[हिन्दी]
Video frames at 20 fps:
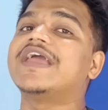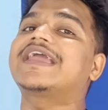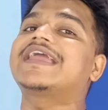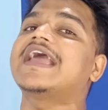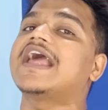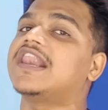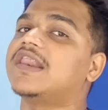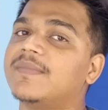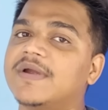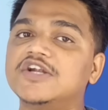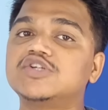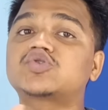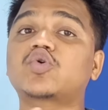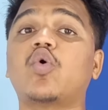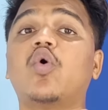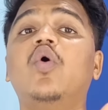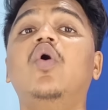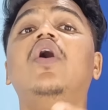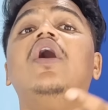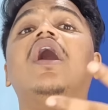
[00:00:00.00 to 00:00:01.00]
एक ही एलिमेंट्स
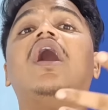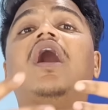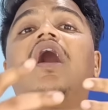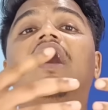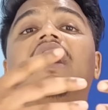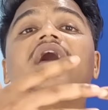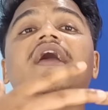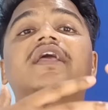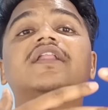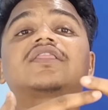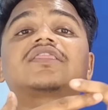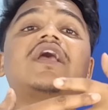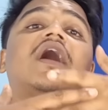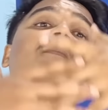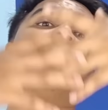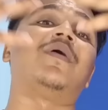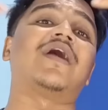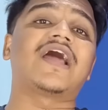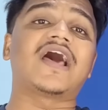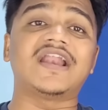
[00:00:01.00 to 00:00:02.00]
को आ,
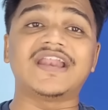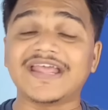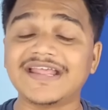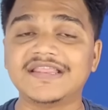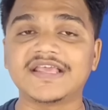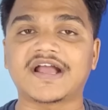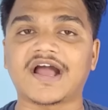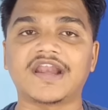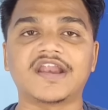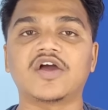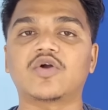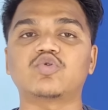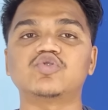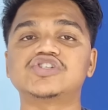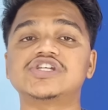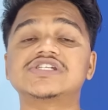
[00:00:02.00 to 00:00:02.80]
इतना बड़ा नहीं दिखाने की